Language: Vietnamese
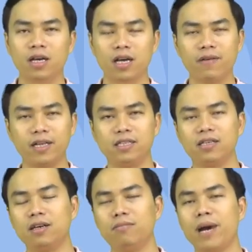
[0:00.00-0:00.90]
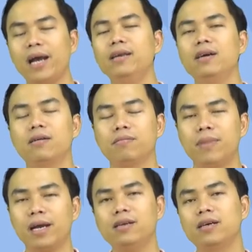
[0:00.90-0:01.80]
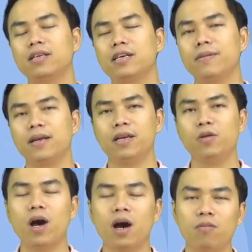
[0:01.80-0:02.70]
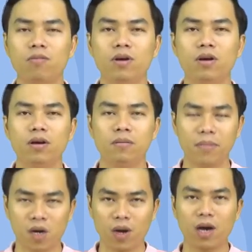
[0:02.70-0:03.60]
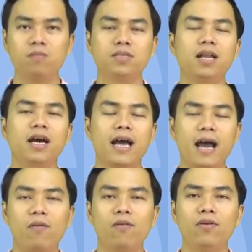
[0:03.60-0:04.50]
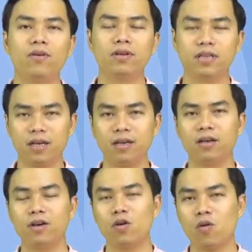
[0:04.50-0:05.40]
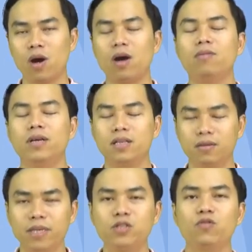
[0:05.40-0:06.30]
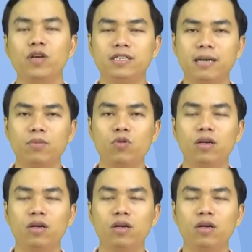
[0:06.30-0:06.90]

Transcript: các bạn chỉ cần bán được bán được thì các bạn lấy hoa hồng mà hoa hồng rất là cao nhé hoa hồng lên tới mấy chục phần trăm luôn